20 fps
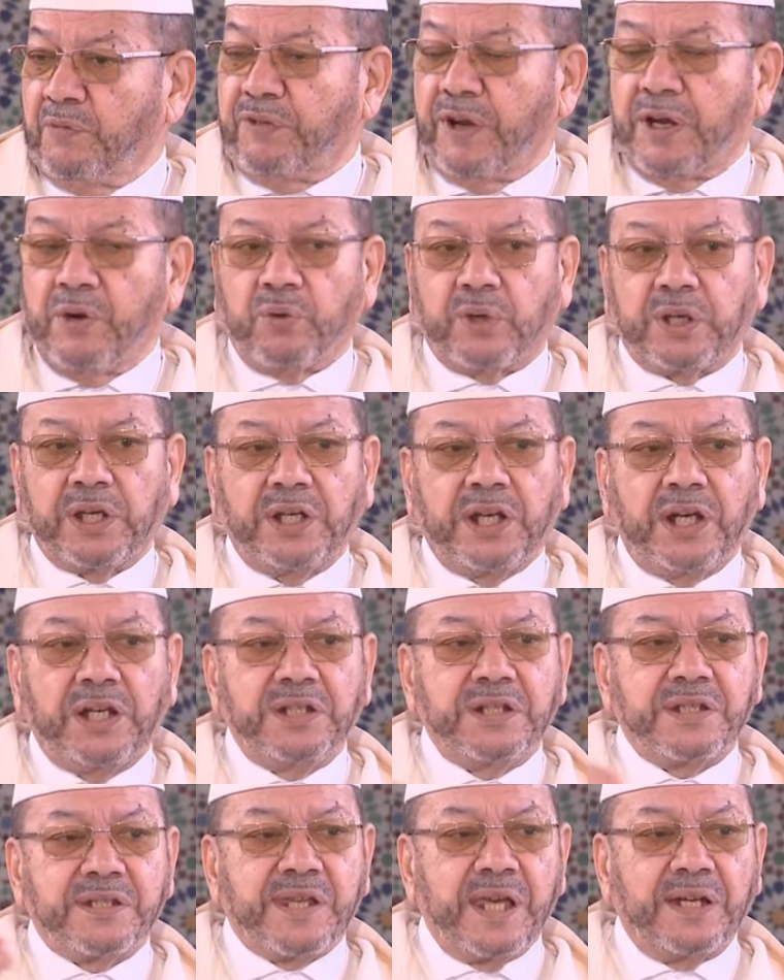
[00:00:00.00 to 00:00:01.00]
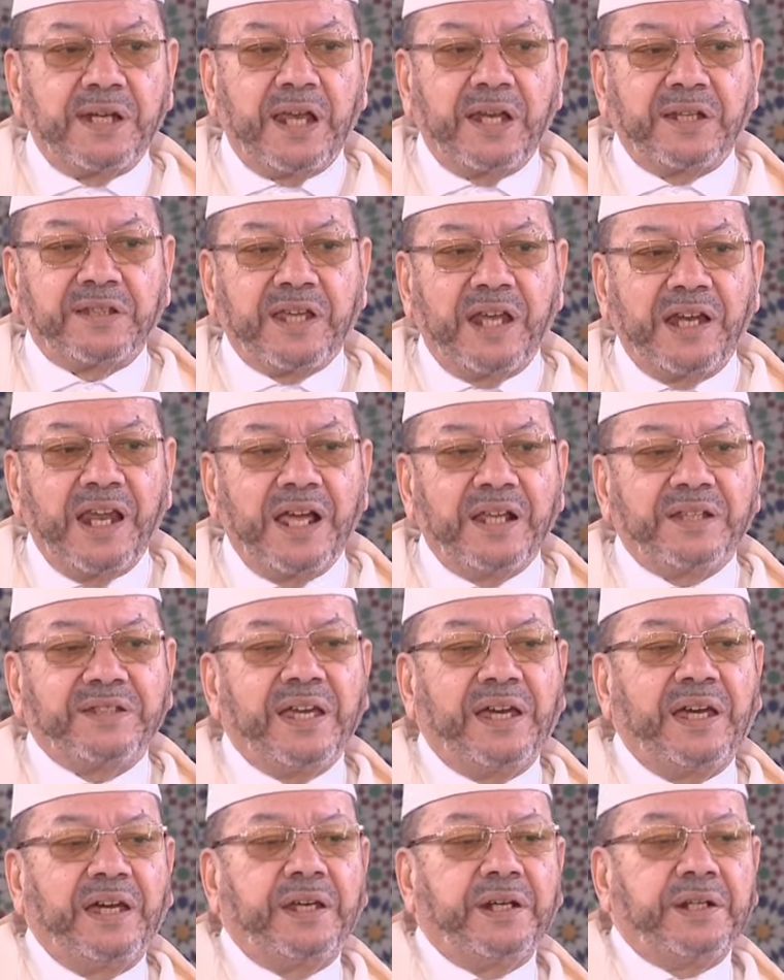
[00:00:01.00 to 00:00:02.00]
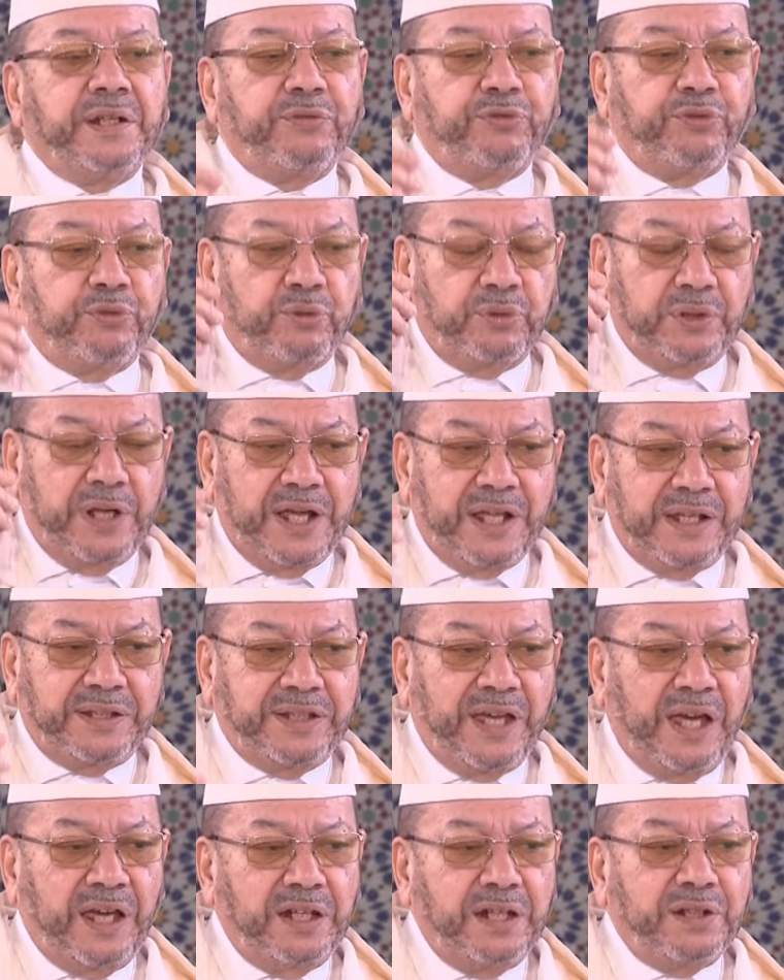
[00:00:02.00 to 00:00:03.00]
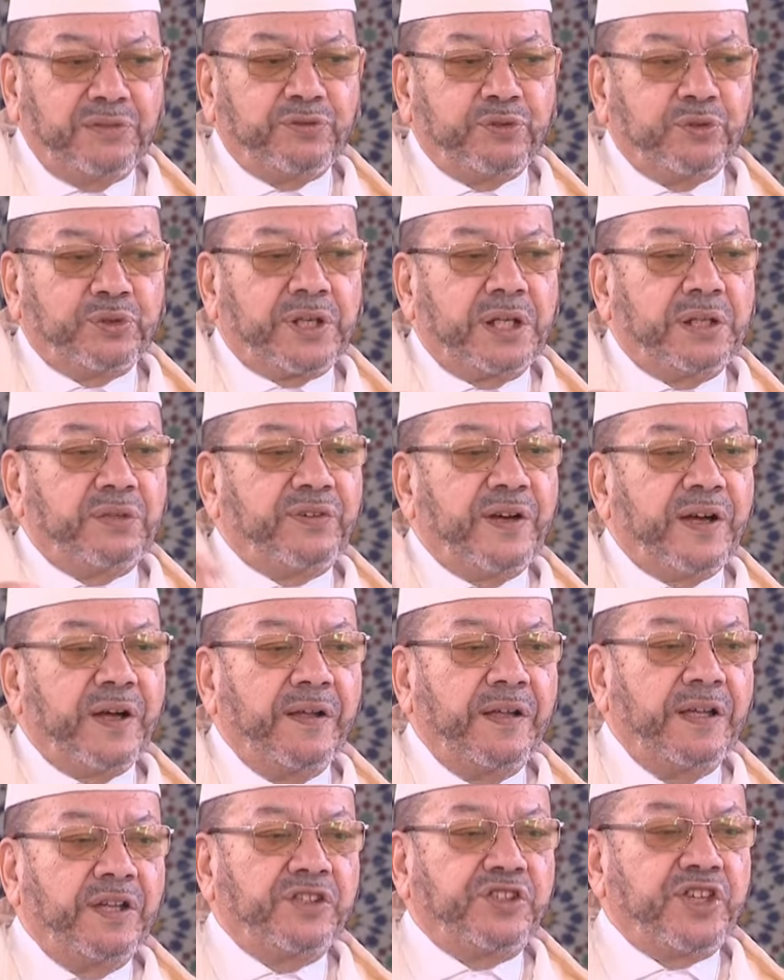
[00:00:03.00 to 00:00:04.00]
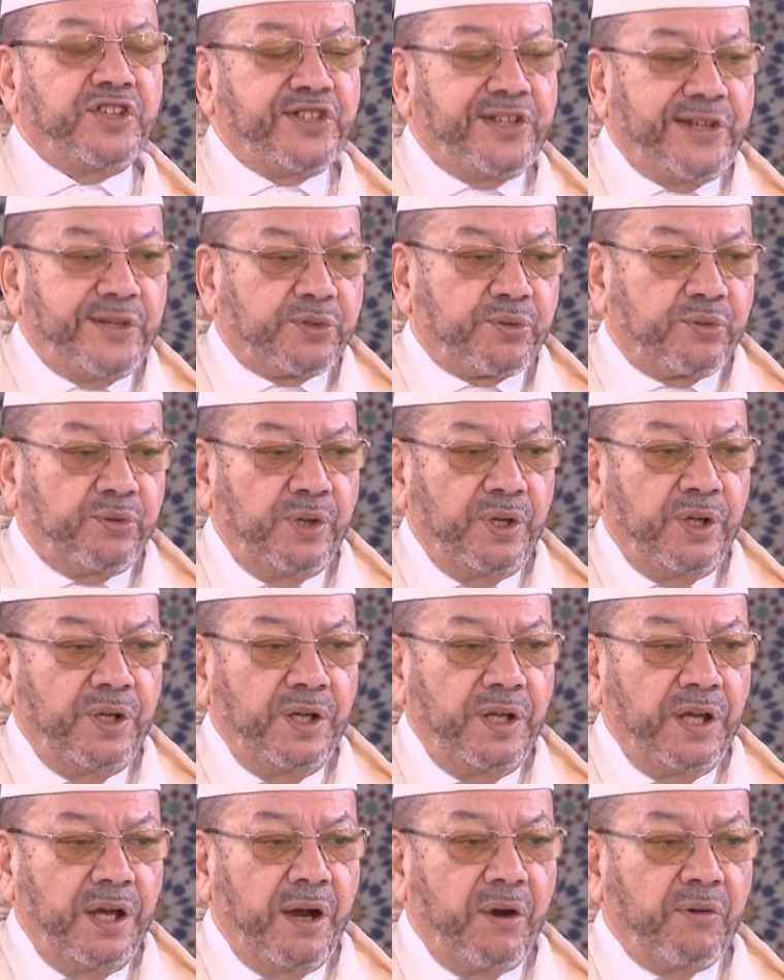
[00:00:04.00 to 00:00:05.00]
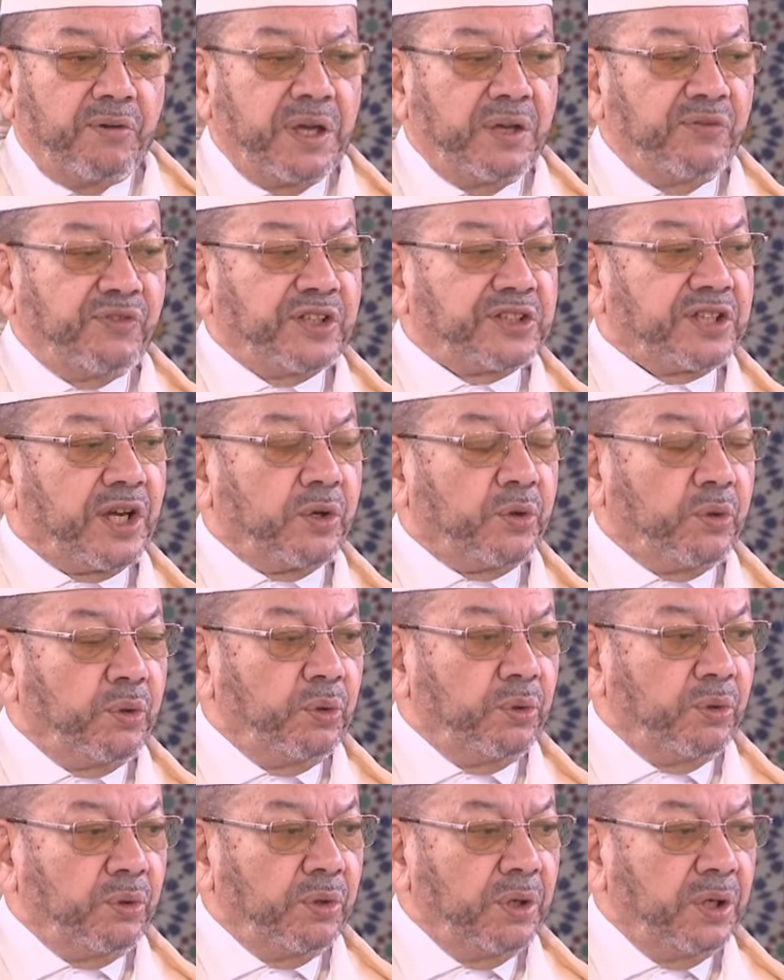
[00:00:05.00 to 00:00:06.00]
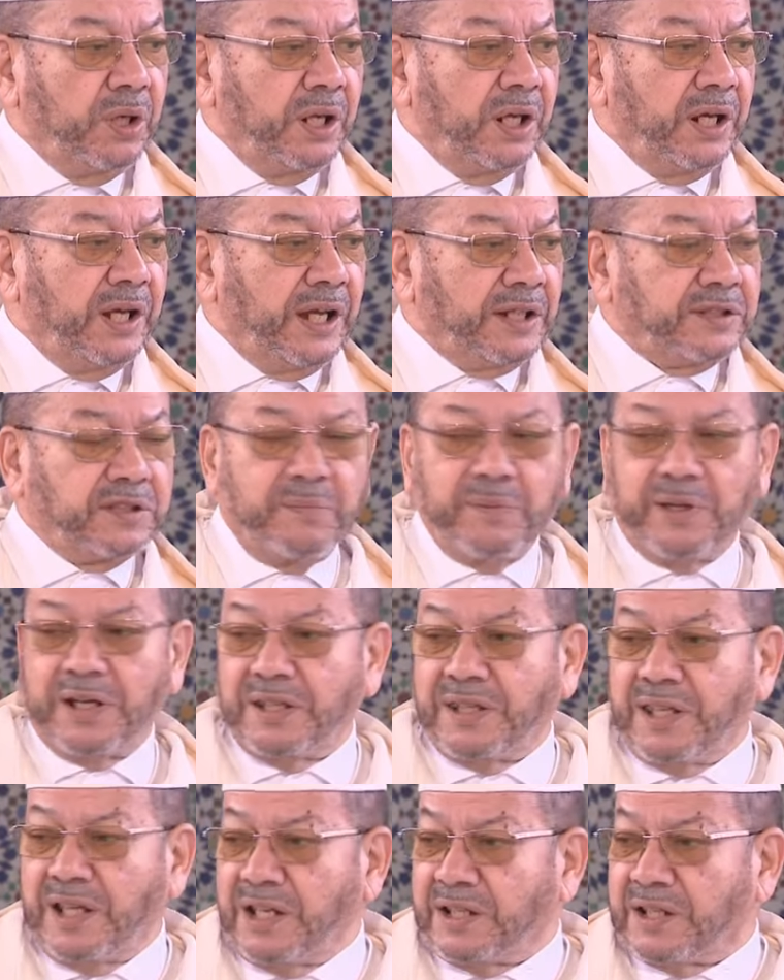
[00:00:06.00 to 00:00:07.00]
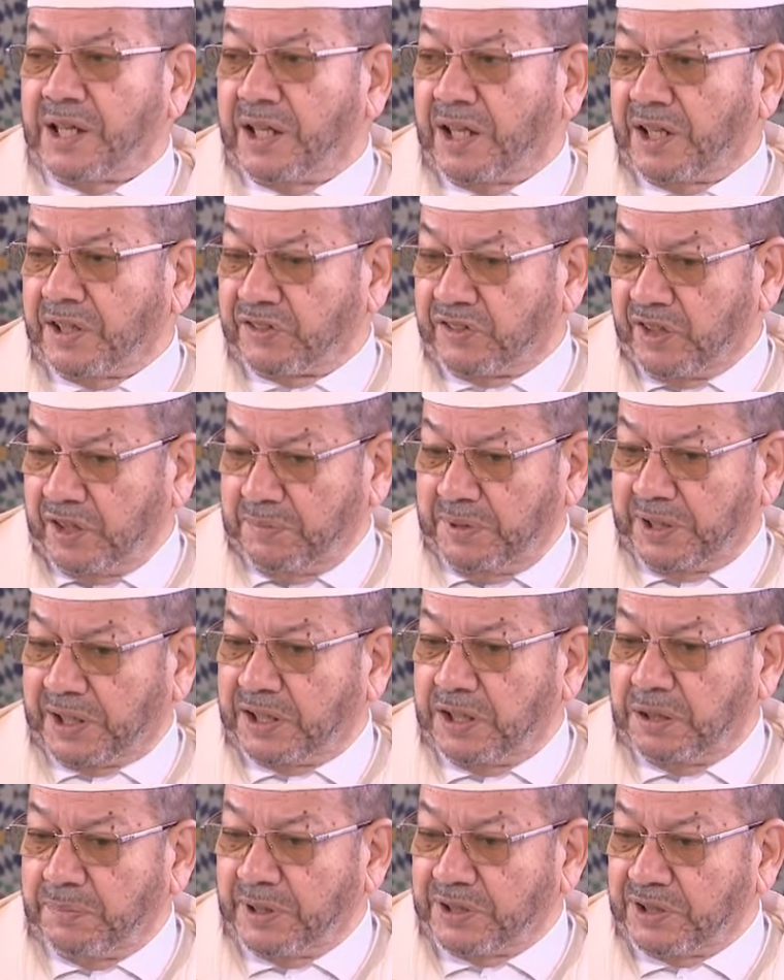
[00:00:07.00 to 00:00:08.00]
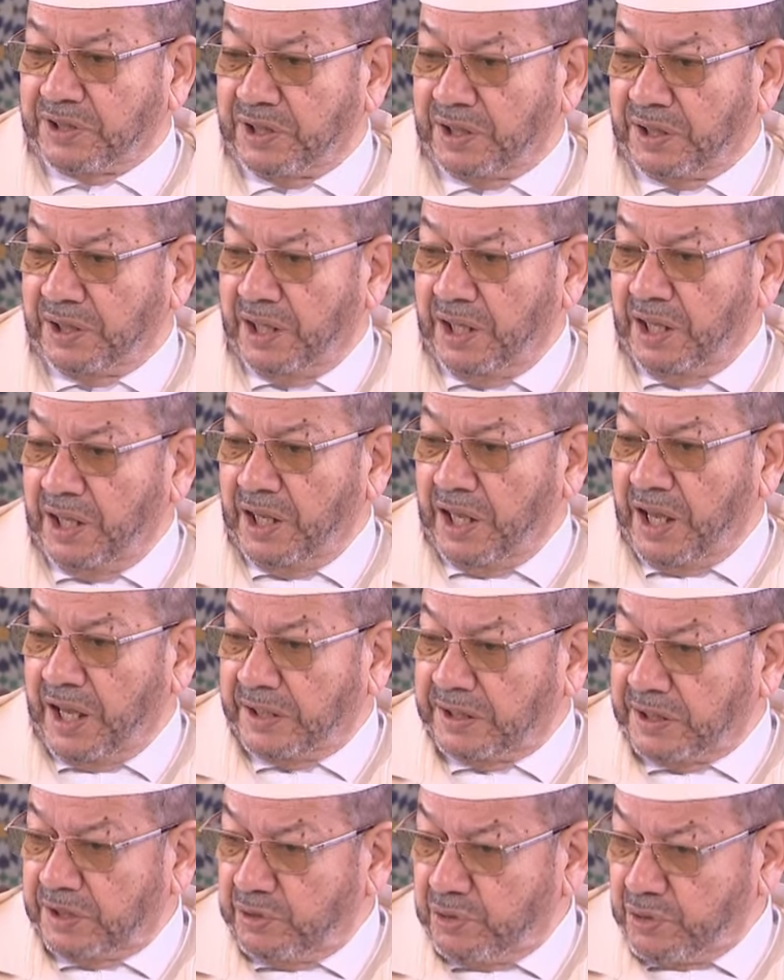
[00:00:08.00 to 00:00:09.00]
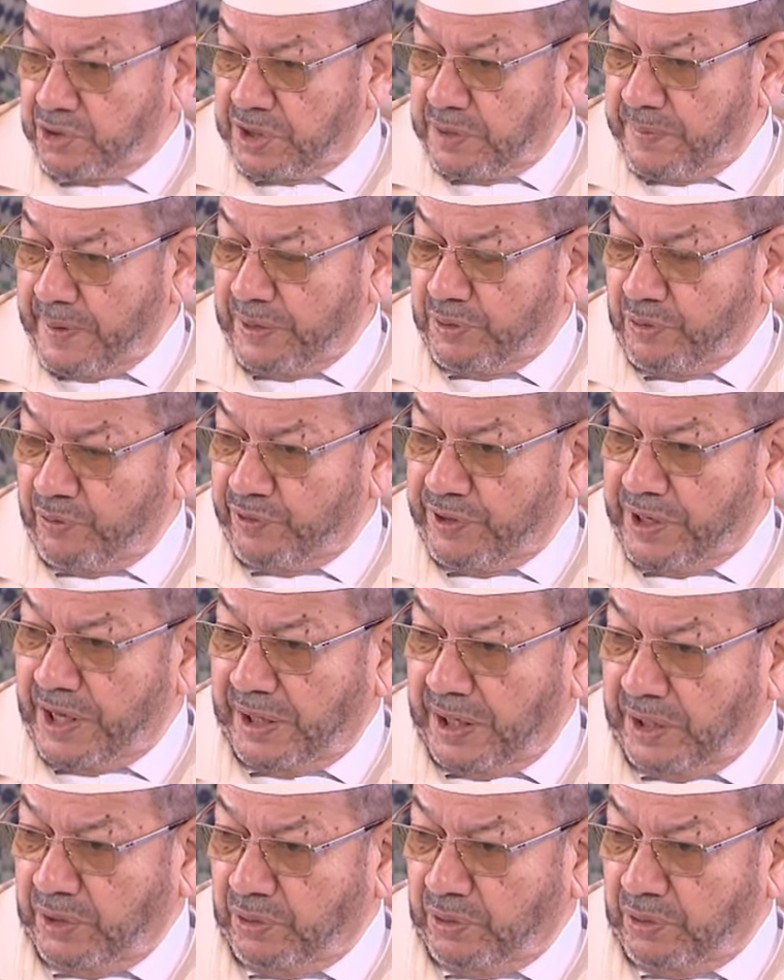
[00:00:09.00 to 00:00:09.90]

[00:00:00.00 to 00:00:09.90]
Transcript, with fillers: فلو قيل للإنسان أنت لا تعرف لا تعرف كيف تجلس أو كيف تأكل لاعتبر ذلك غضا من قيمته أيضا نسب نفي